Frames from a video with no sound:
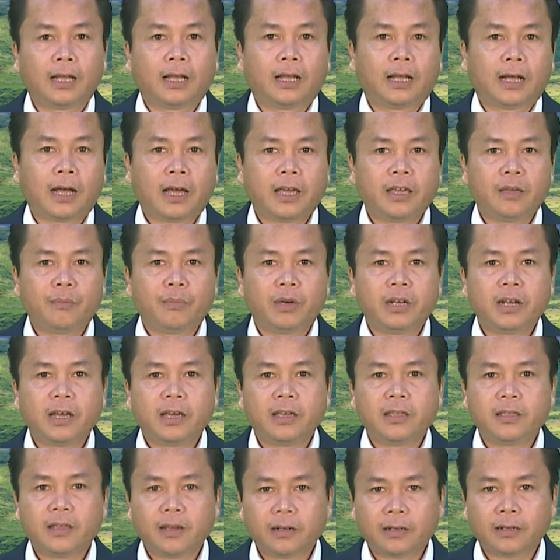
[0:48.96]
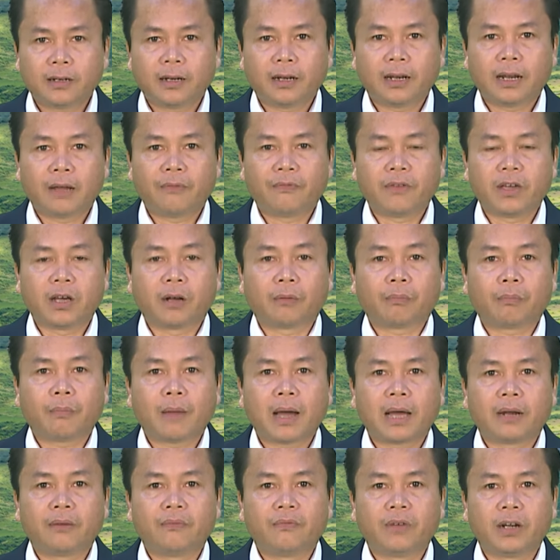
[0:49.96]
Hay mới đây nhất là việc
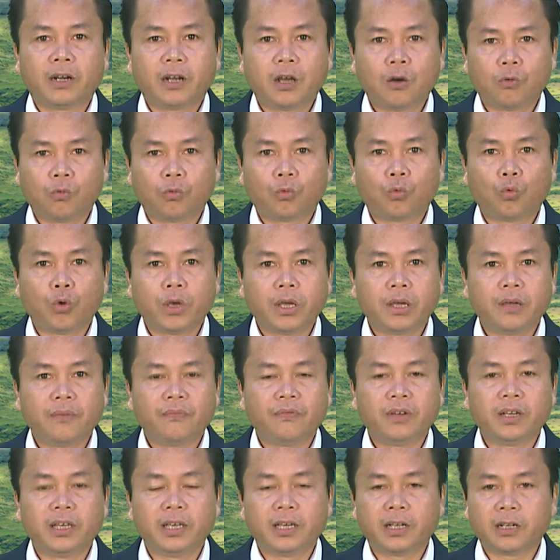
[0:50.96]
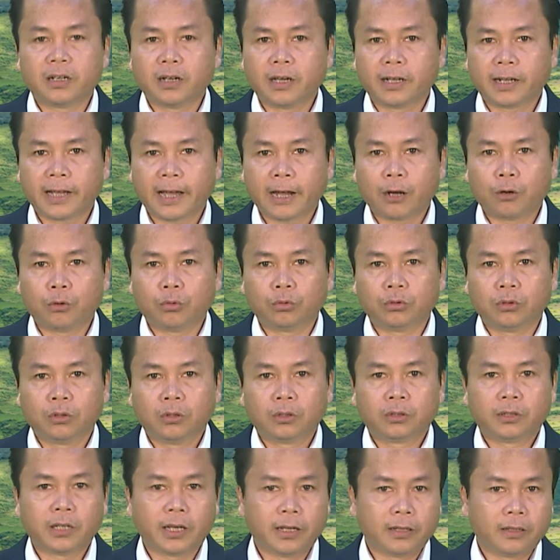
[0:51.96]
Ban vận động quỹ vì người nghèo
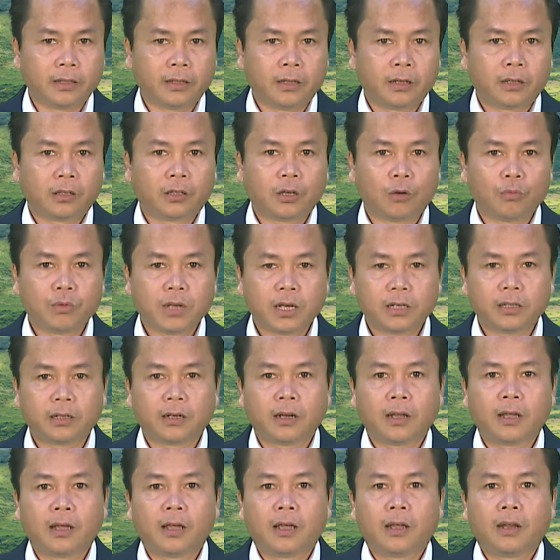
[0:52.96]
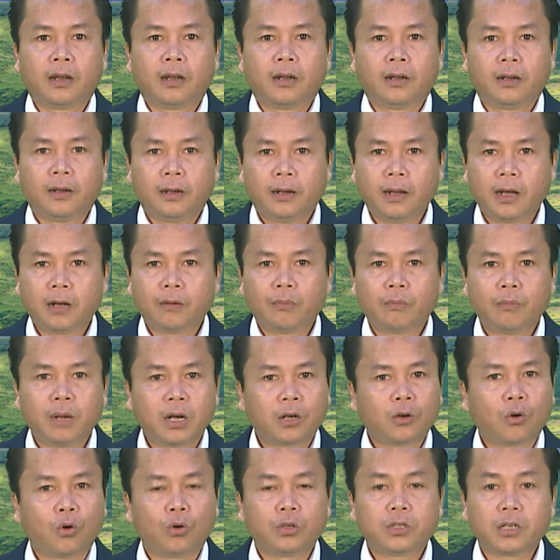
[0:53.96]
tỉnh thống nhất nâng
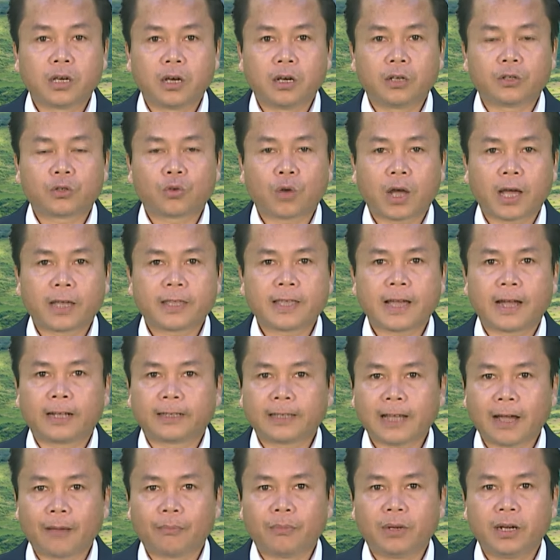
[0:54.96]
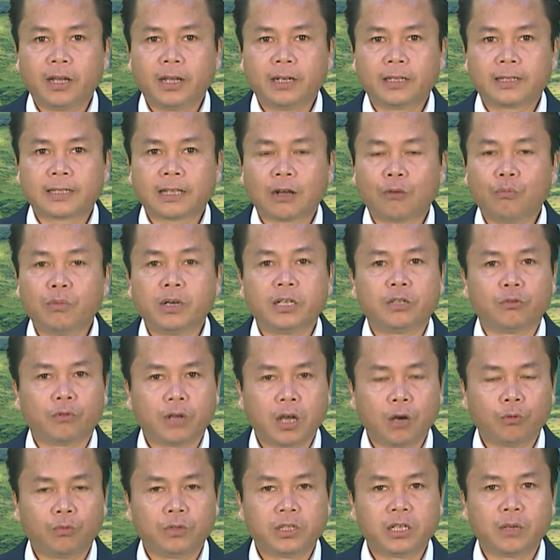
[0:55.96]
mức hỗ trợ xóa nhà tạm lên 60 triệu
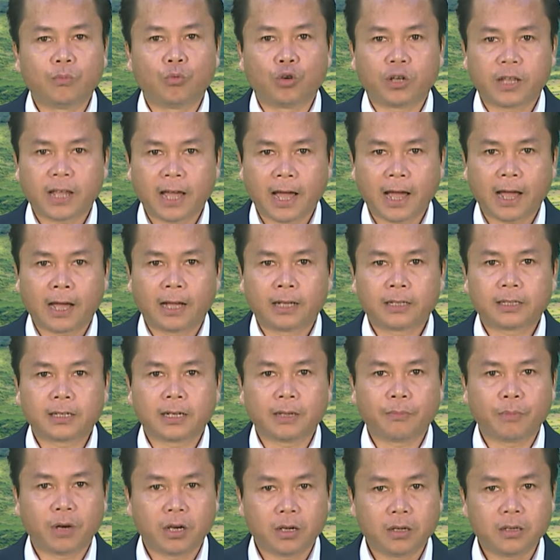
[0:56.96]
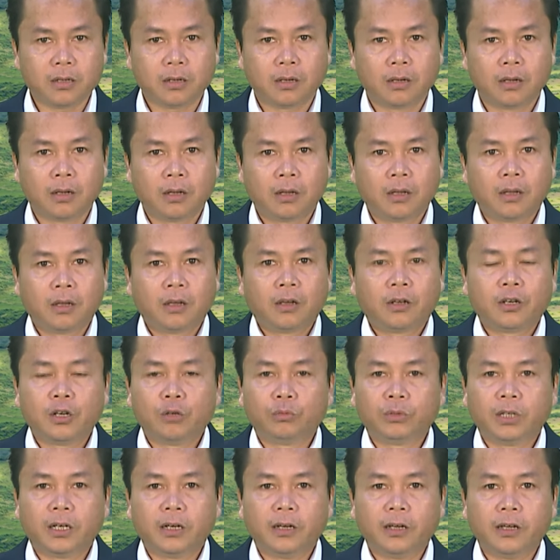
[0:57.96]
đồng trên một nhà xây mới,
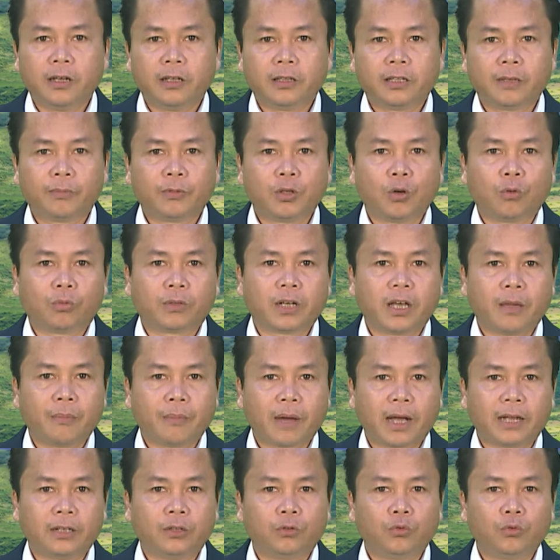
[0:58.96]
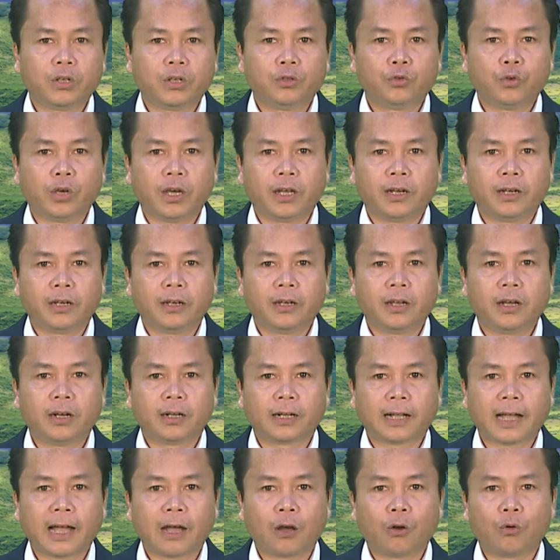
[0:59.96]
đồng thời tiếp tục đẩy mạnh truyền nâng
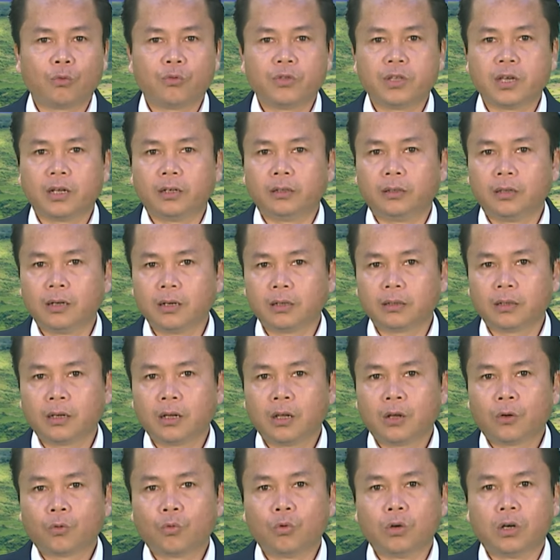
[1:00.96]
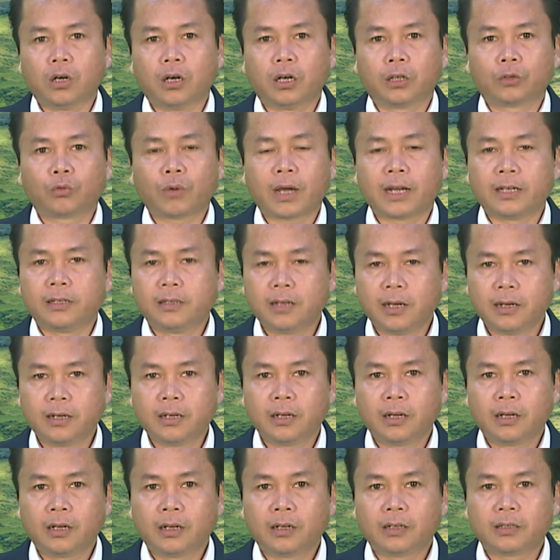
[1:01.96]
cao nhận thức của toàn dân
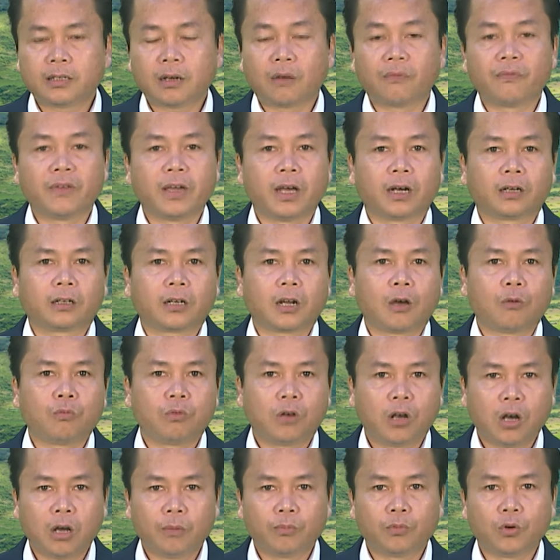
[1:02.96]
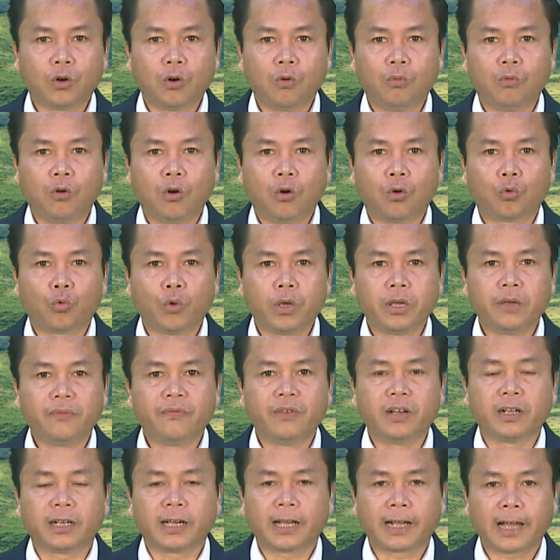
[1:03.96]
trong việc đóng góp ủng hộ quỹ
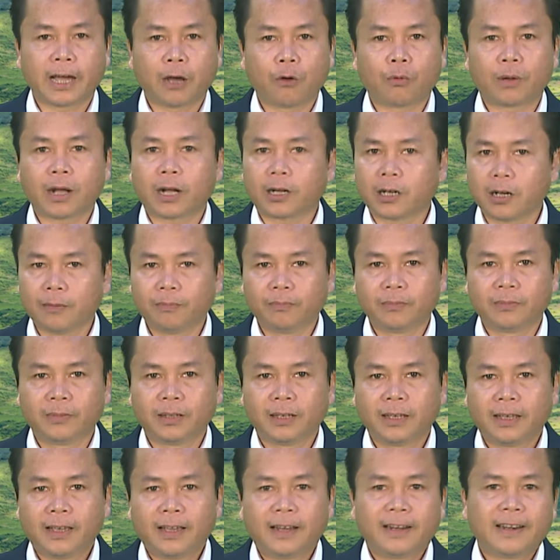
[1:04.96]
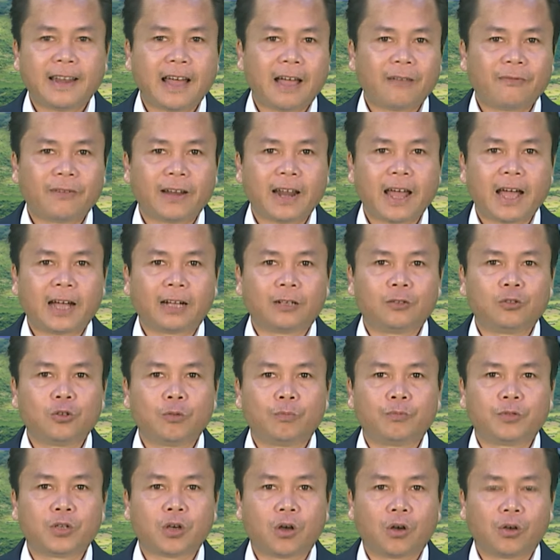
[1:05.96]
vì người nghèo các cấp, đã và đang
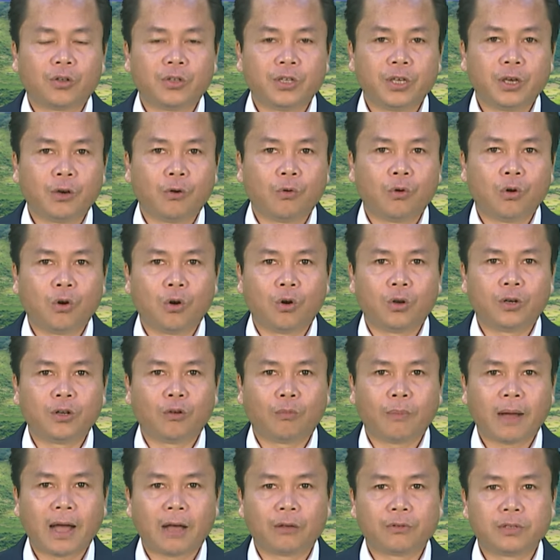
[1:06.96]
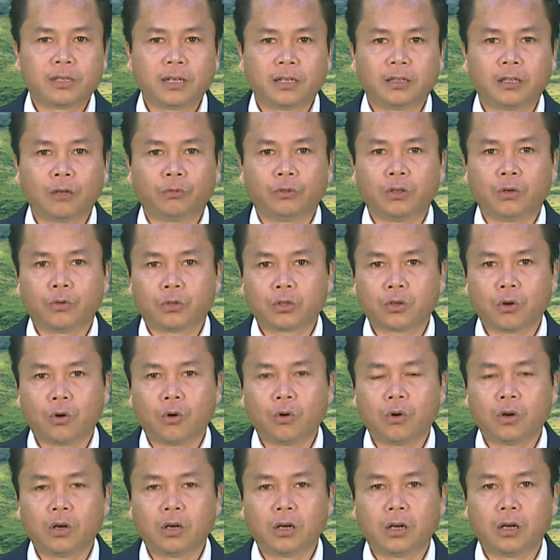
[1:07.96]
giúp cho nhiều hộ đồng bào dân tộc thiểu
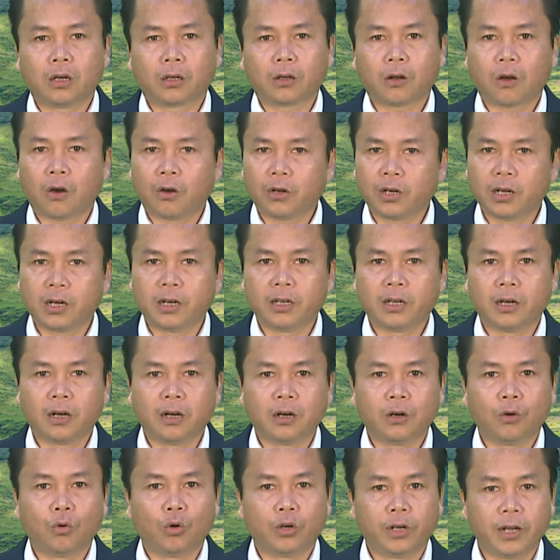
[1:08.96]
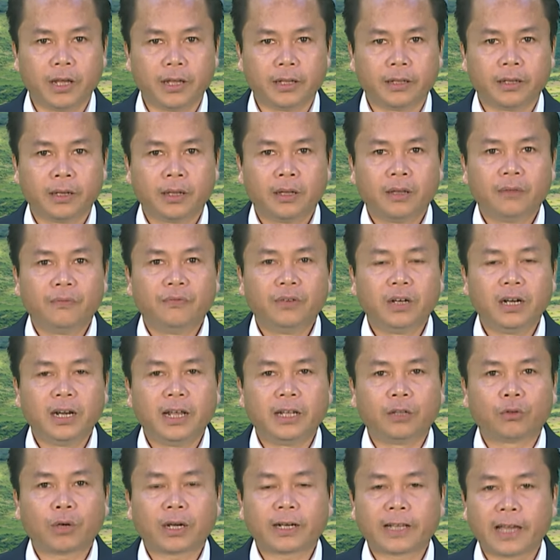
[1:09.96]
số có nơi ở ổn định, vươn
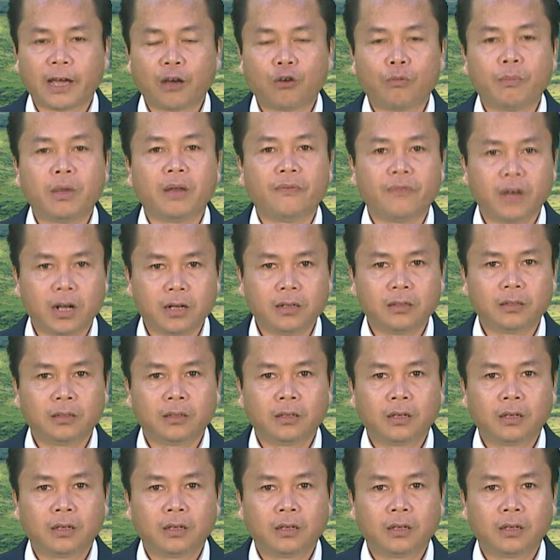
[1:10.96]
lên thoát nghèo bền vững.